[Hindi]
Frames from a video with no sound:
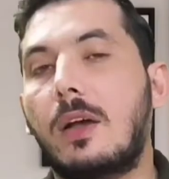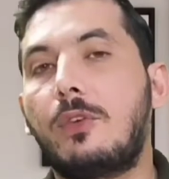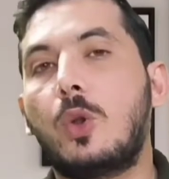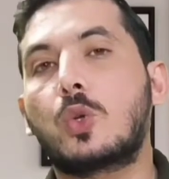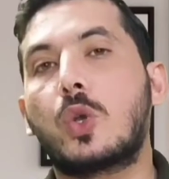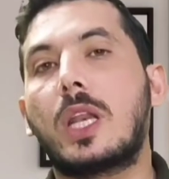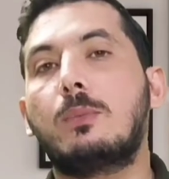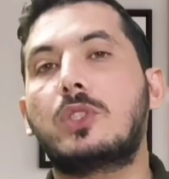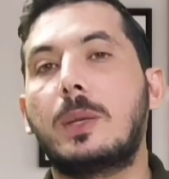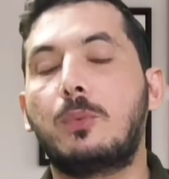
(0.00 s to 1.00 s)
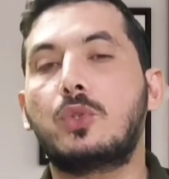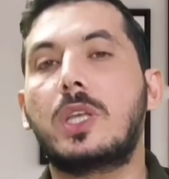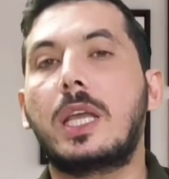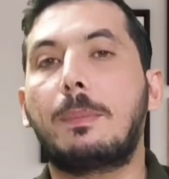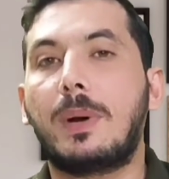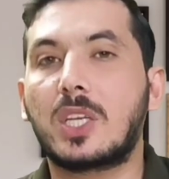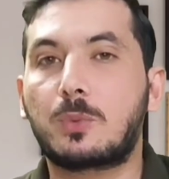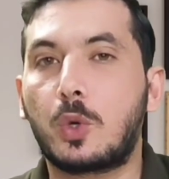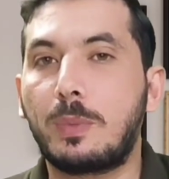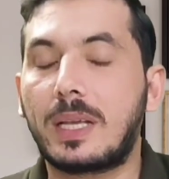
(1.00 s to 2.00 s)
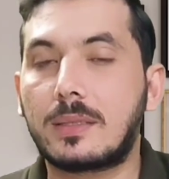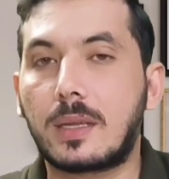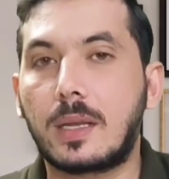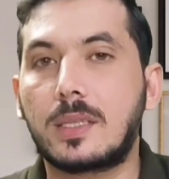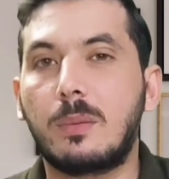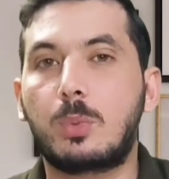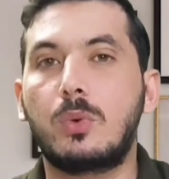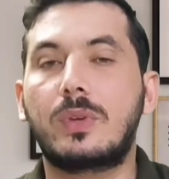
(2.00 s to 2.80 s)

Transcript: काफी लोग जो है ना मुझसे पूछते हैं कि पासपोर्ट में किस तरह से अप्रूव